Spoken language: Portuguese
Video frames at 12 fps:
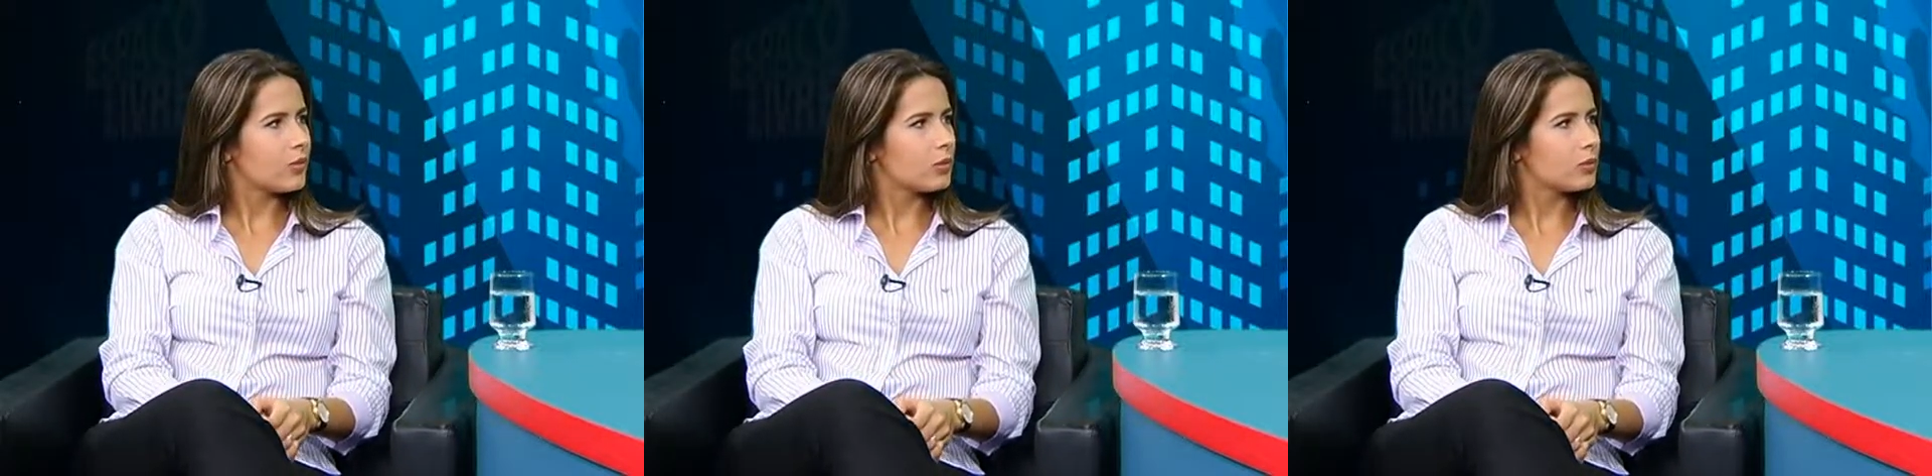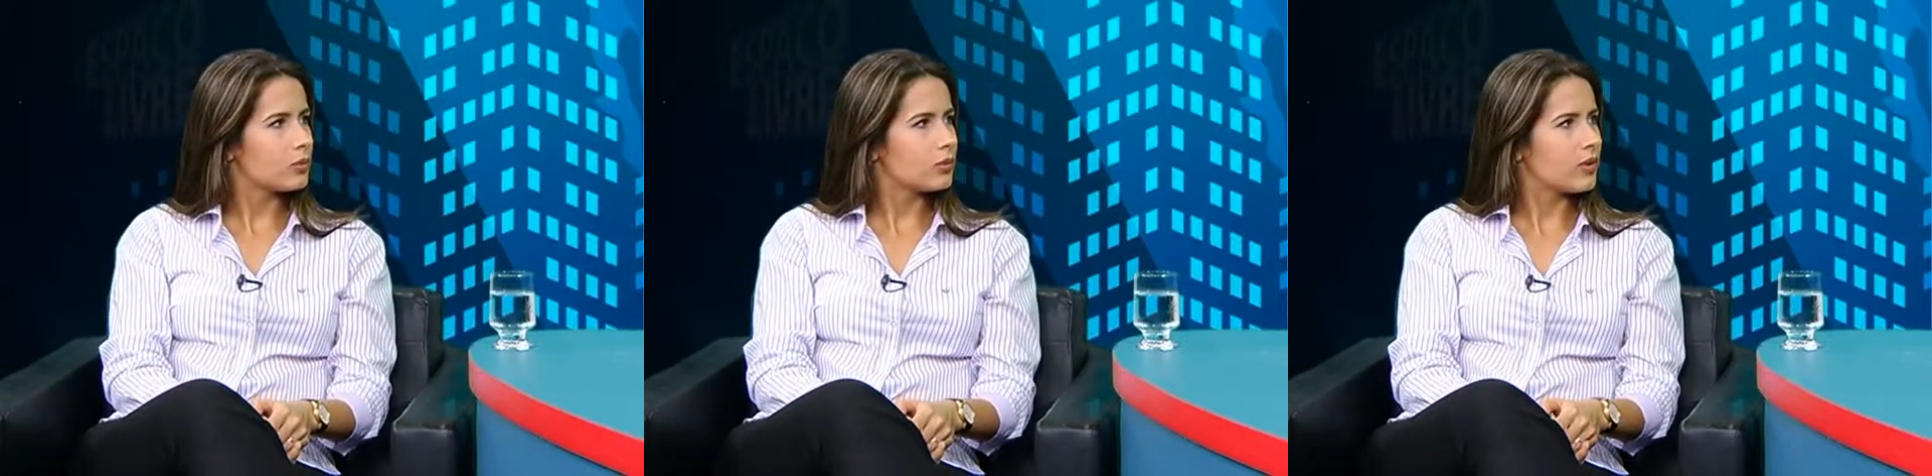
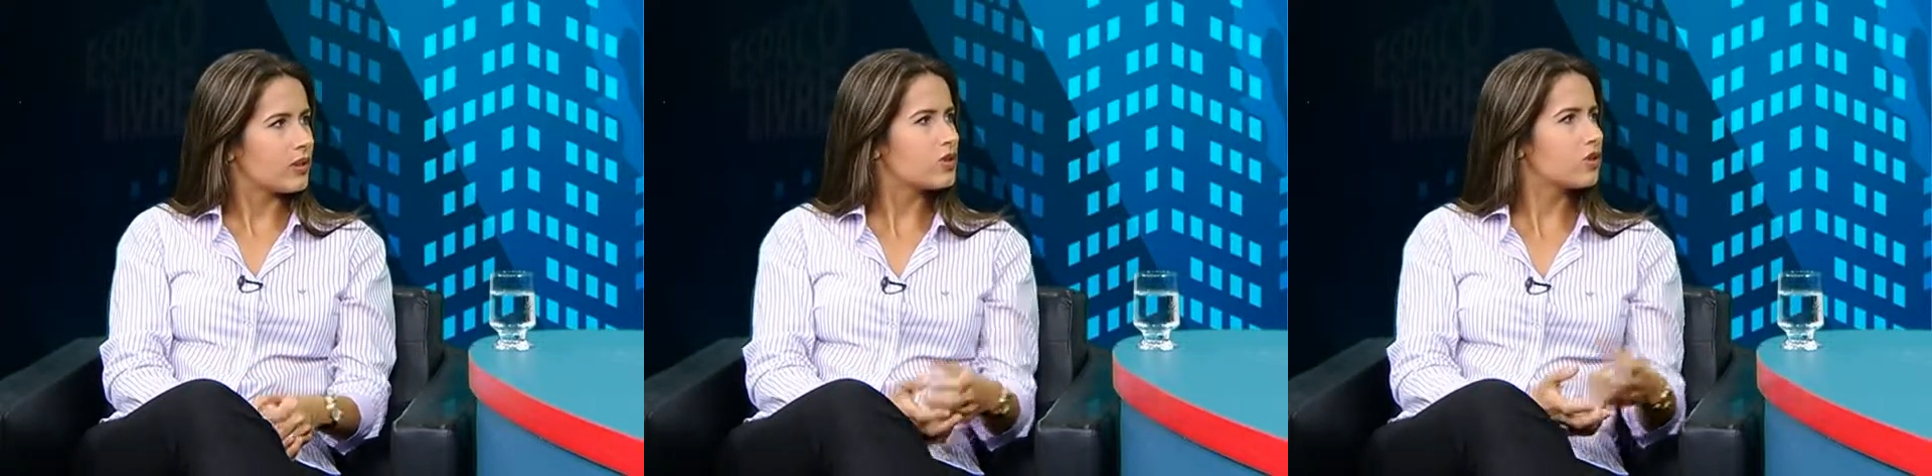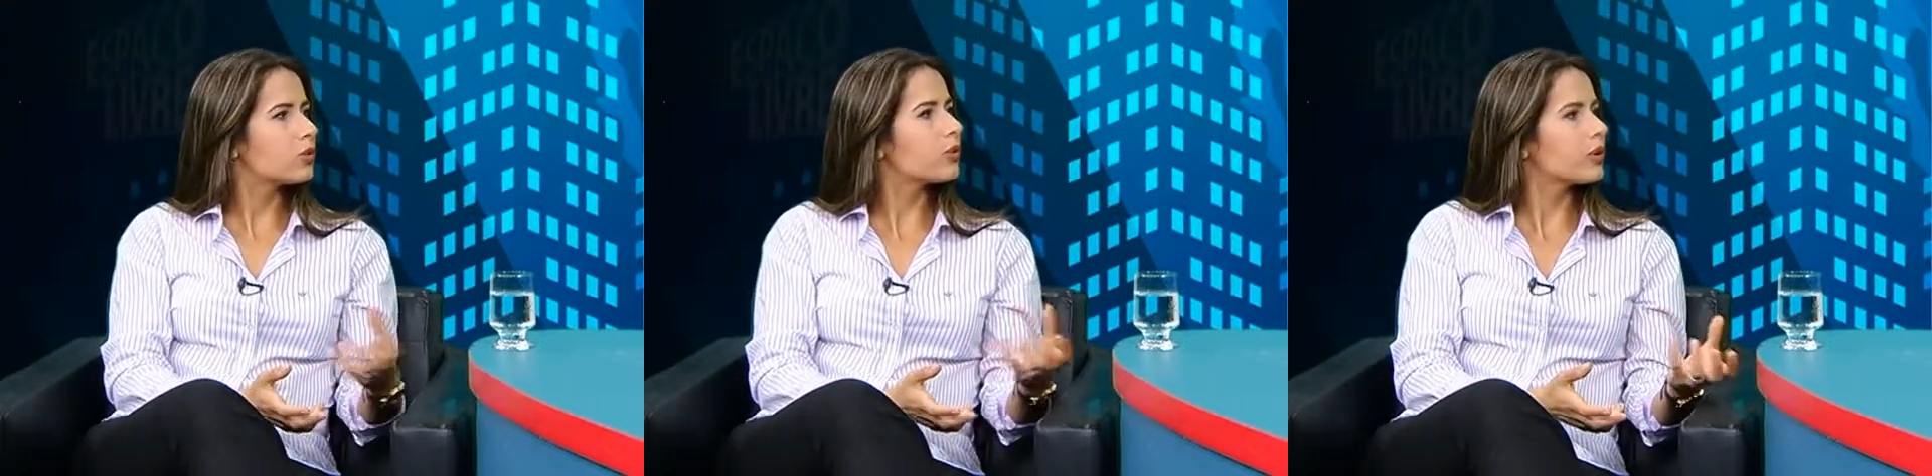como
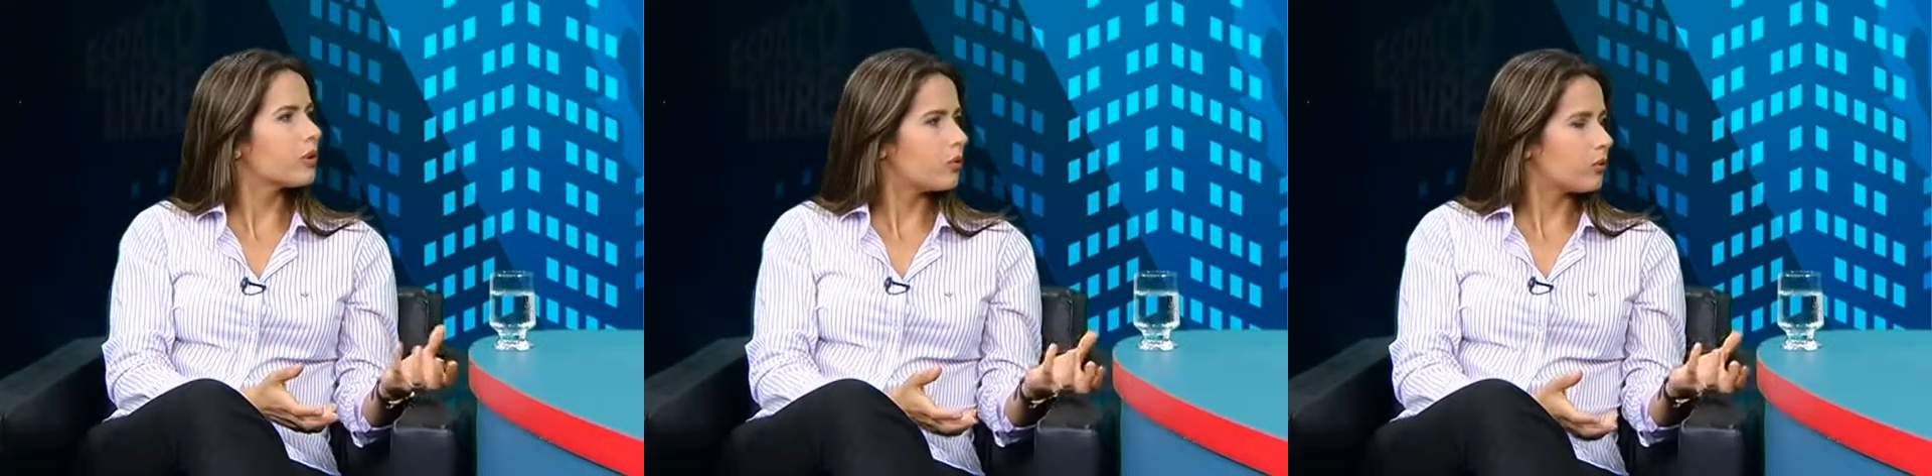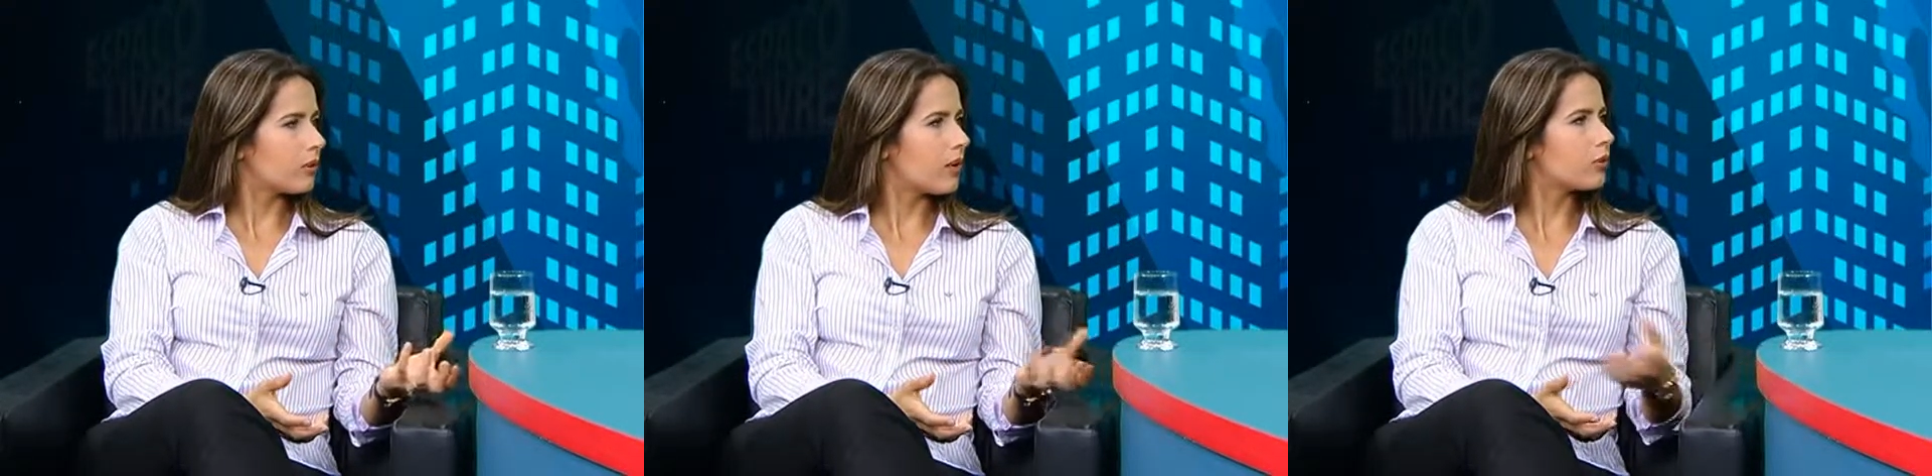restituir
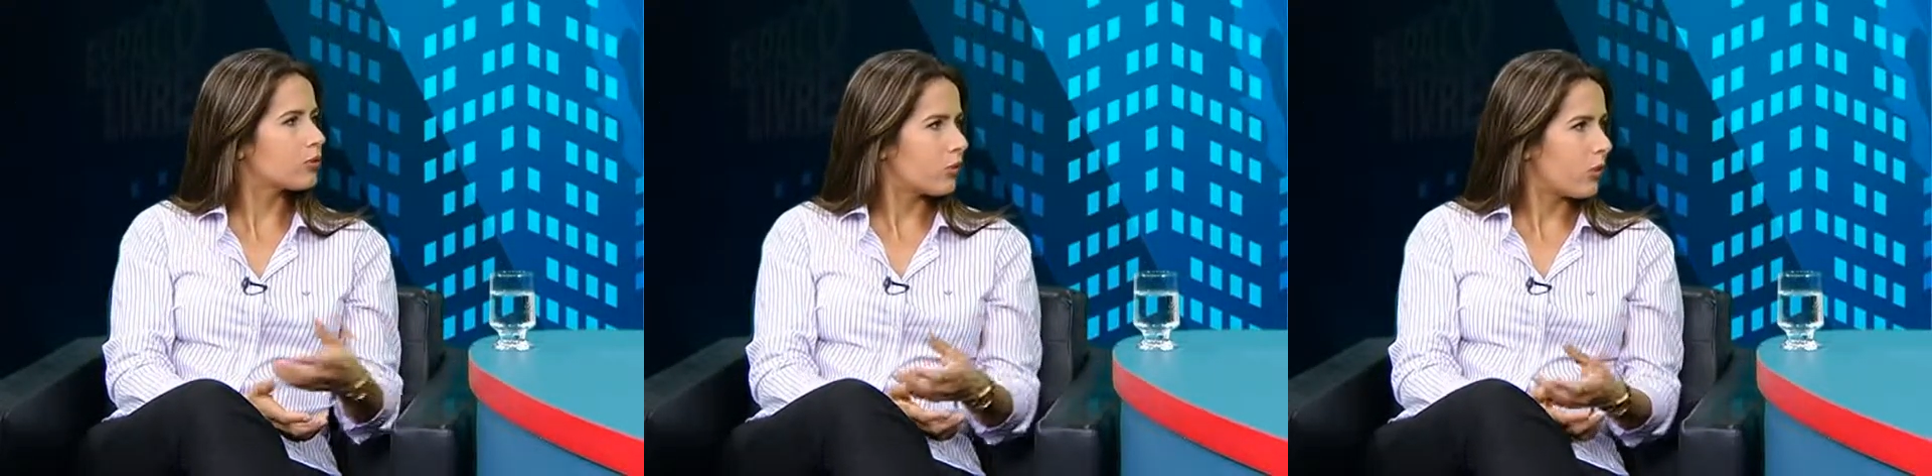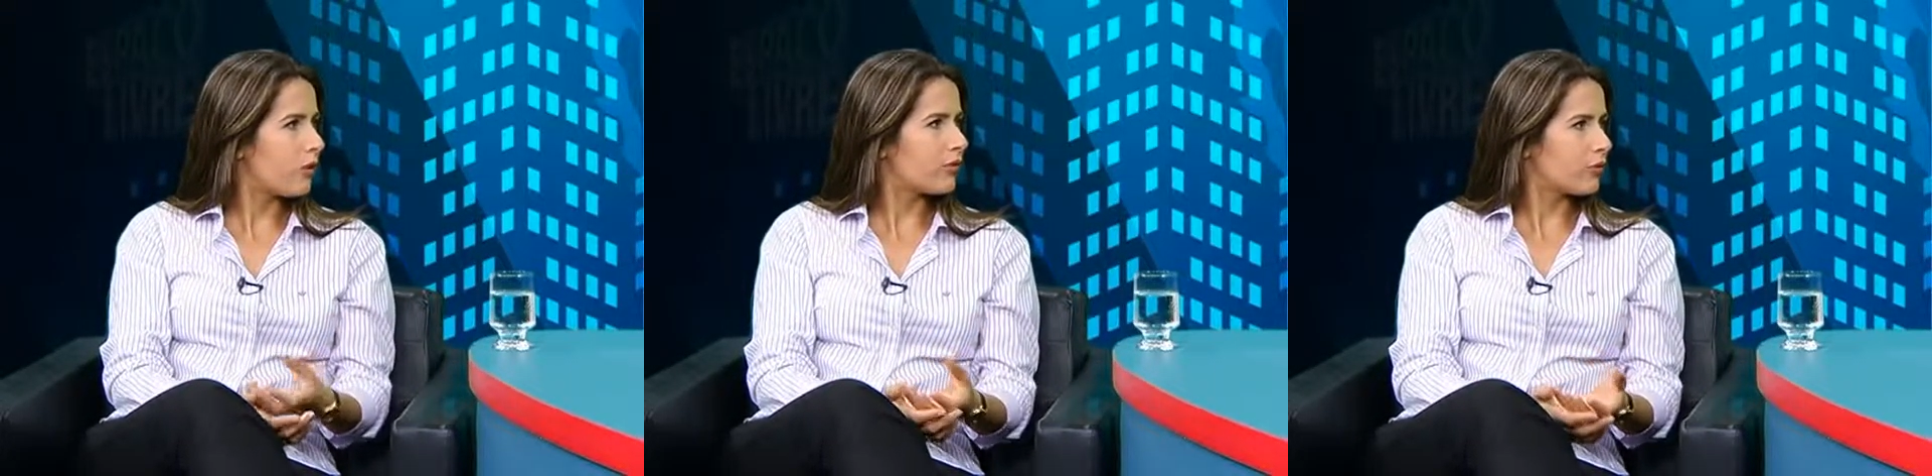um
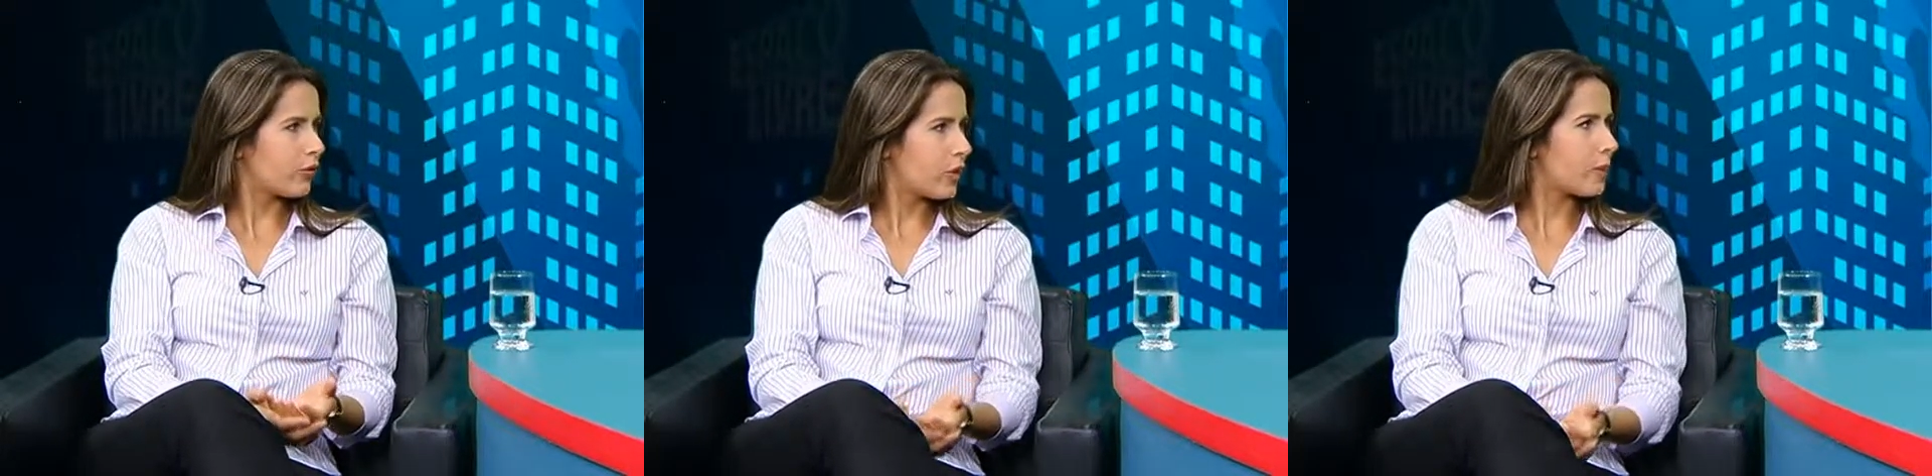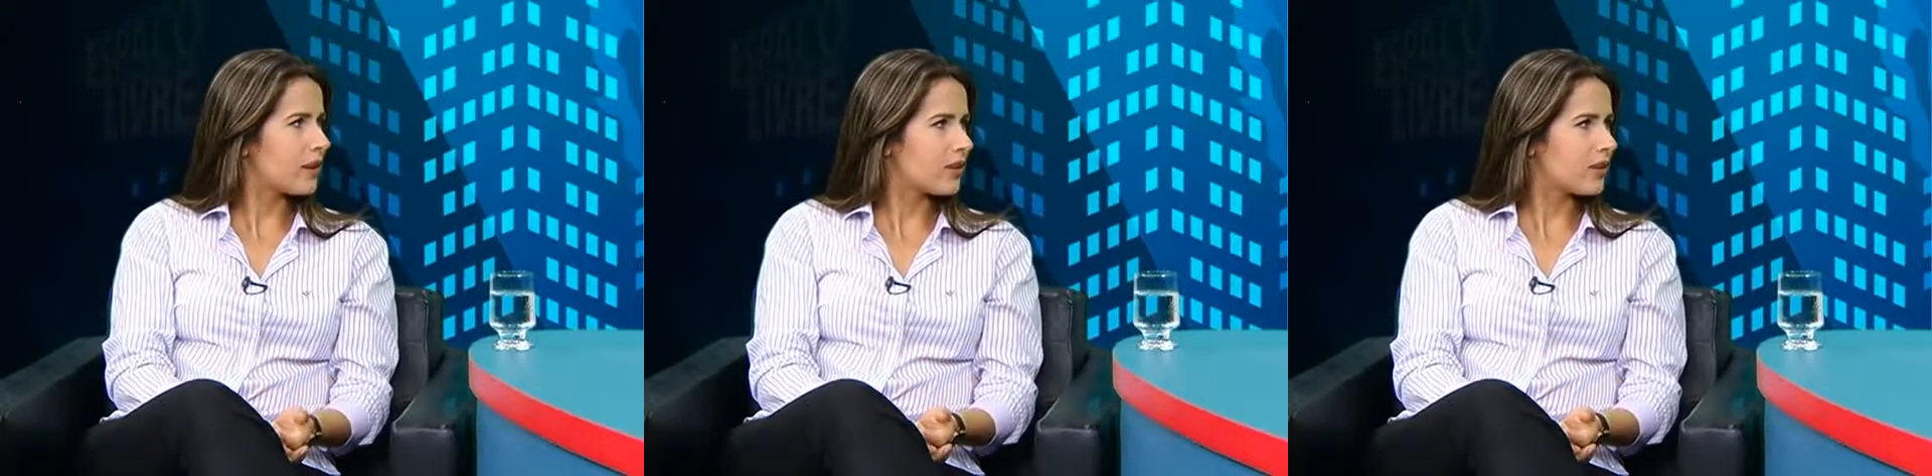automóvel que foi condição, né?